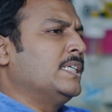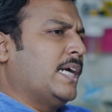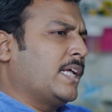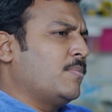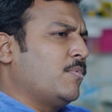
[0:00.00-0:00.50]

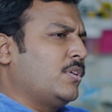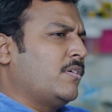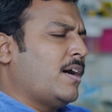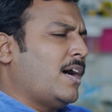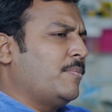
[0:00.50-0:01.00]
நடக்கும்போது
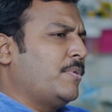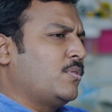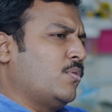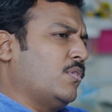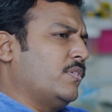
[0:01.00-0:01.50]
அவங்க ஹார்ட்
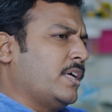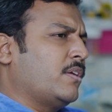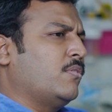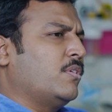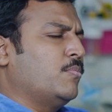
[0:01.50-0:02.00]
பீட் கூடும்
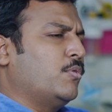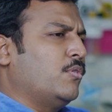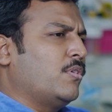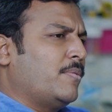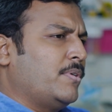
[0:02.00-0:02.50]
இரநூறு
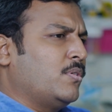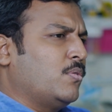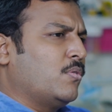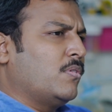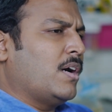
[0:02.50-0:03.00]
முந்நூறு அப்படின்னு
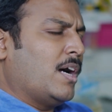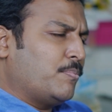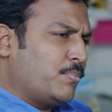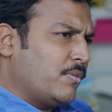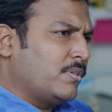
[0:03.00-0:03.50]
கூடும்
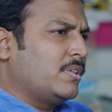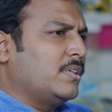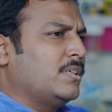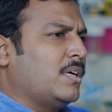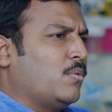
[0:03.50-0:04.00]
அப்போ வந்து
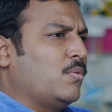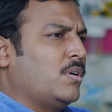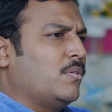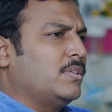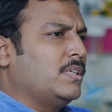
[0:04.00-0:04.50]

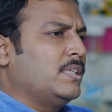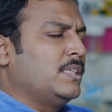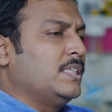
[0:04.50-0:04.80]
அவங்களுக்கு வந்து